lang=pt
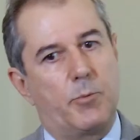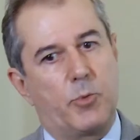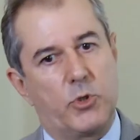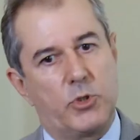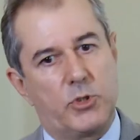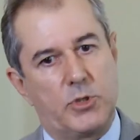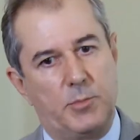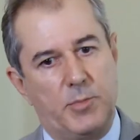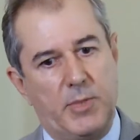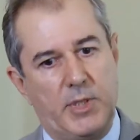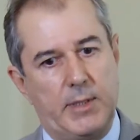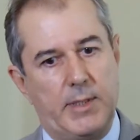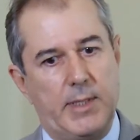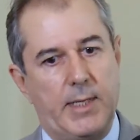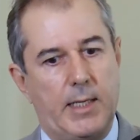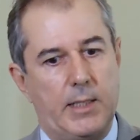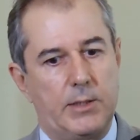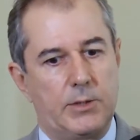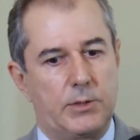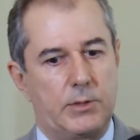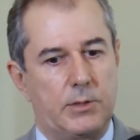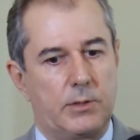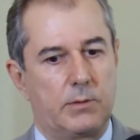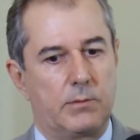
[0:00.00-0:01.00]
a
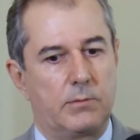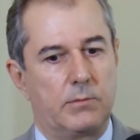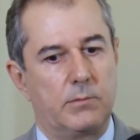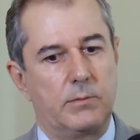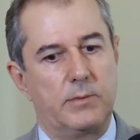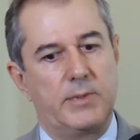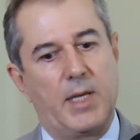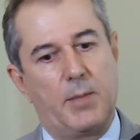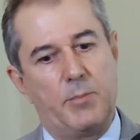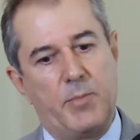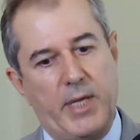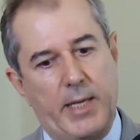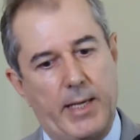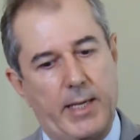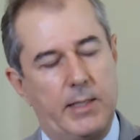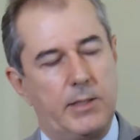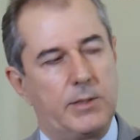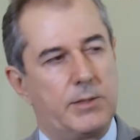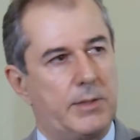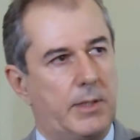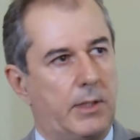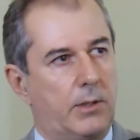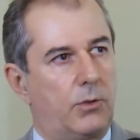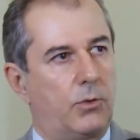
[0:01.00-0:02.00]
proximidade da
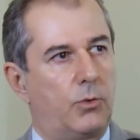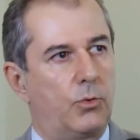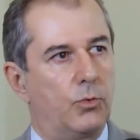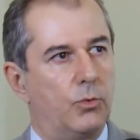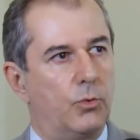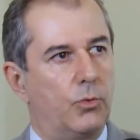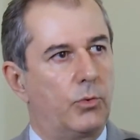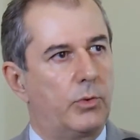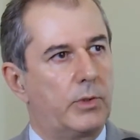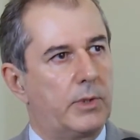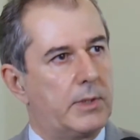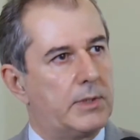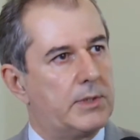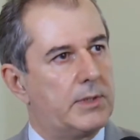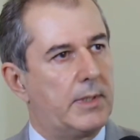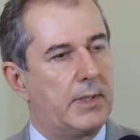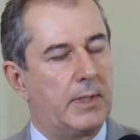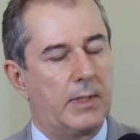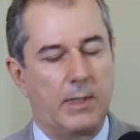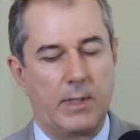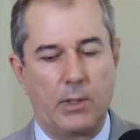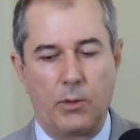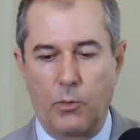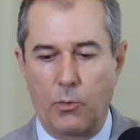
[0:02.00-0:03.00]
BR-101, quer
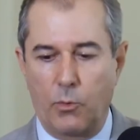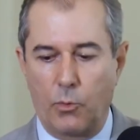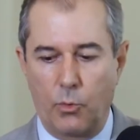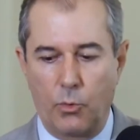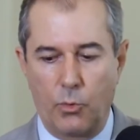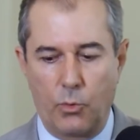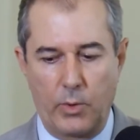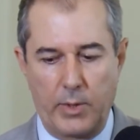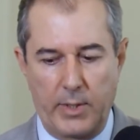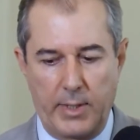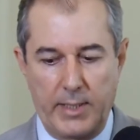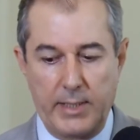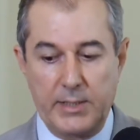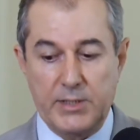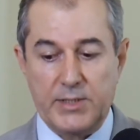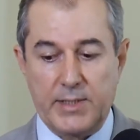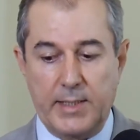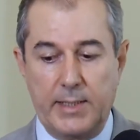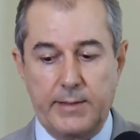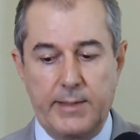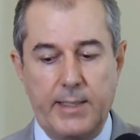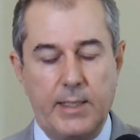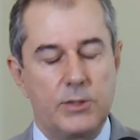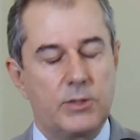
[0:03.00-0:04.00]
dizer, o,
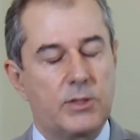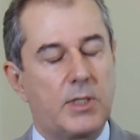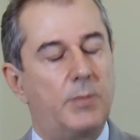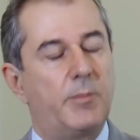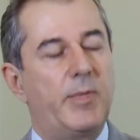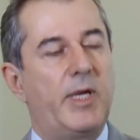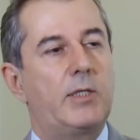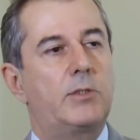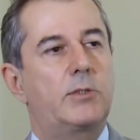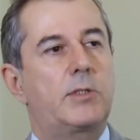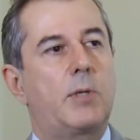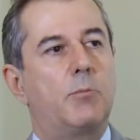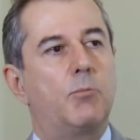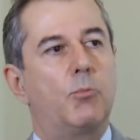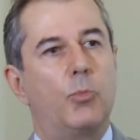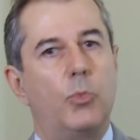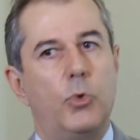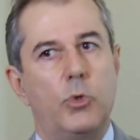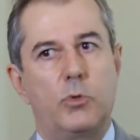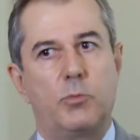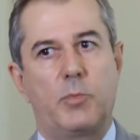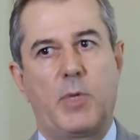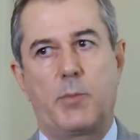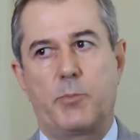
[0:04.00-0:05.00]
estrategicamente está
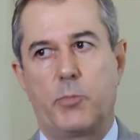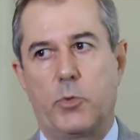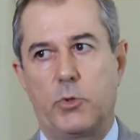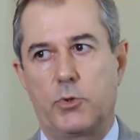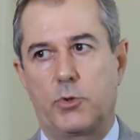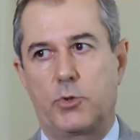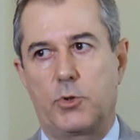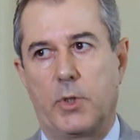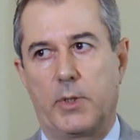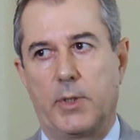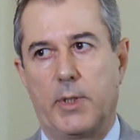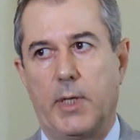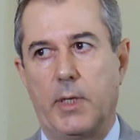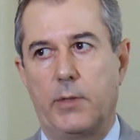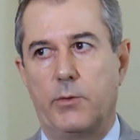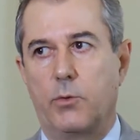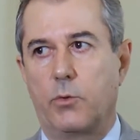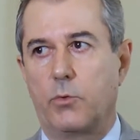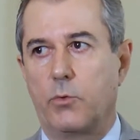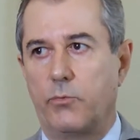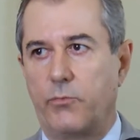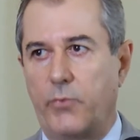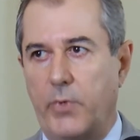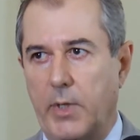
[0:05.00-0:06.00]
muito bem posicionado
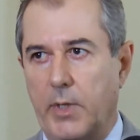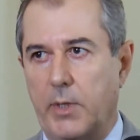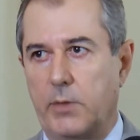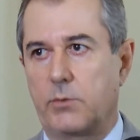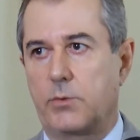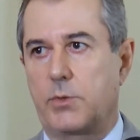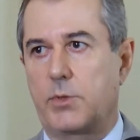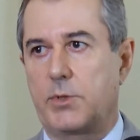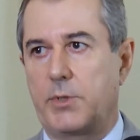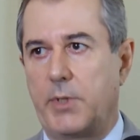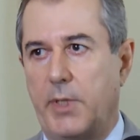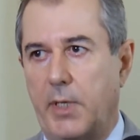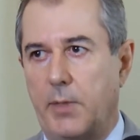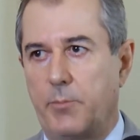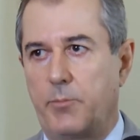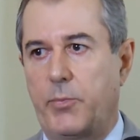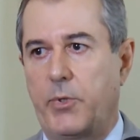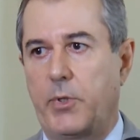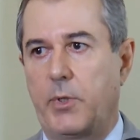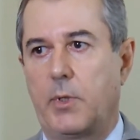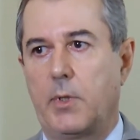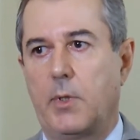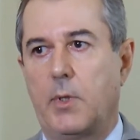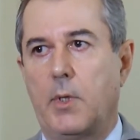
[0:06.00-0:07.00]
e o governo
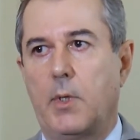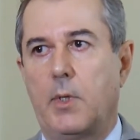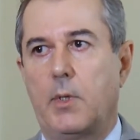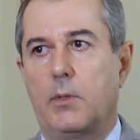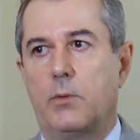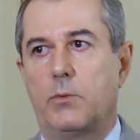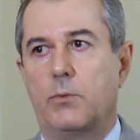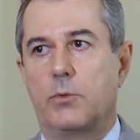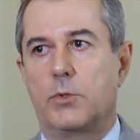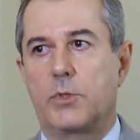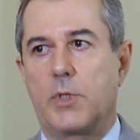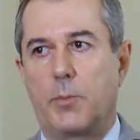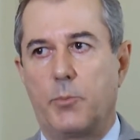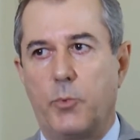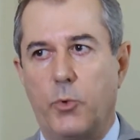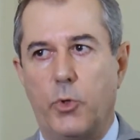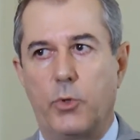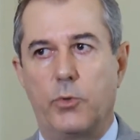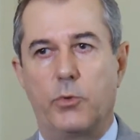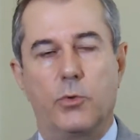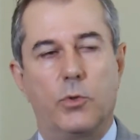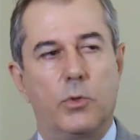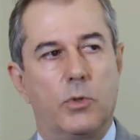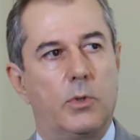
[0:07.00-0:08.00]
sempre nos
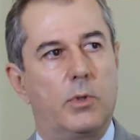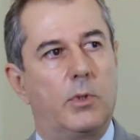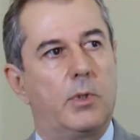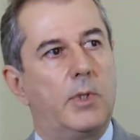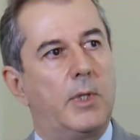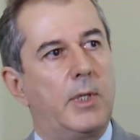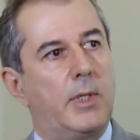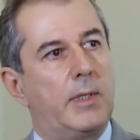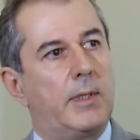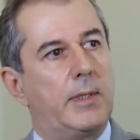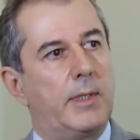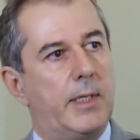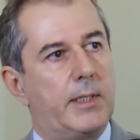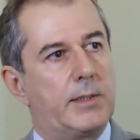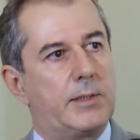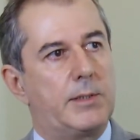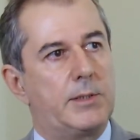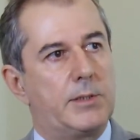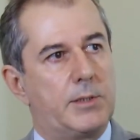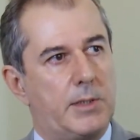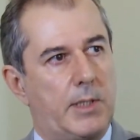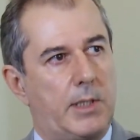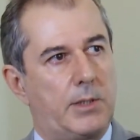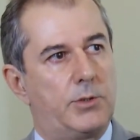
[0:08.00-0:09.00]
apoiou
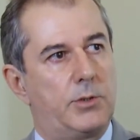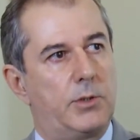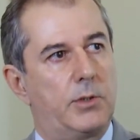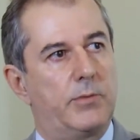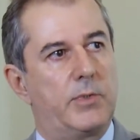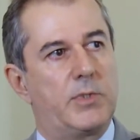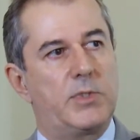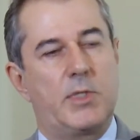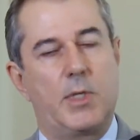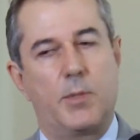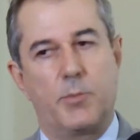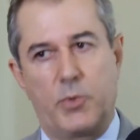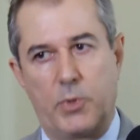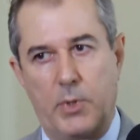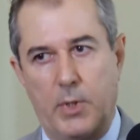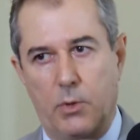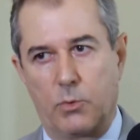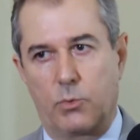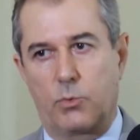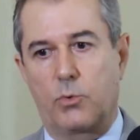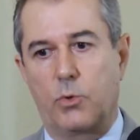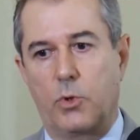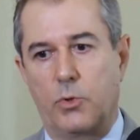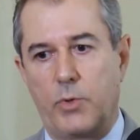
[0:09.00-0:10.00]
nessa iniciativa, sempre
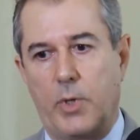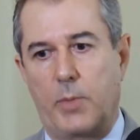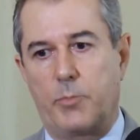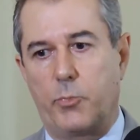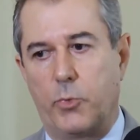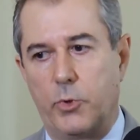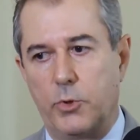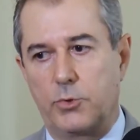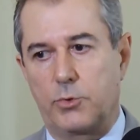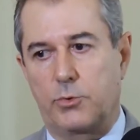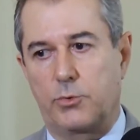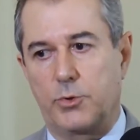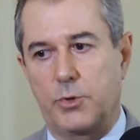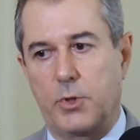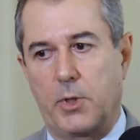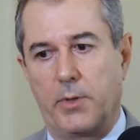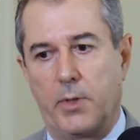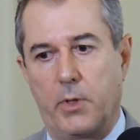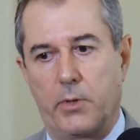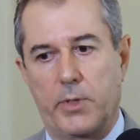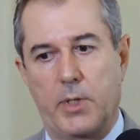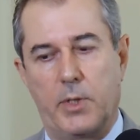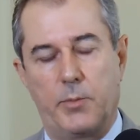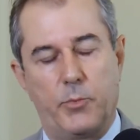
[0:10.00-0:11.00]
deu todo o apoio
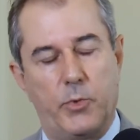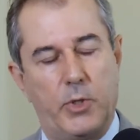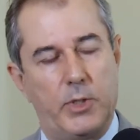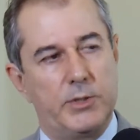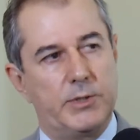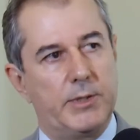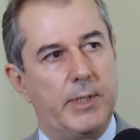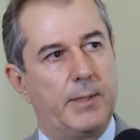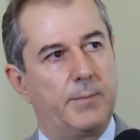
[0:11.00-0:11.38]
institucional que ele pode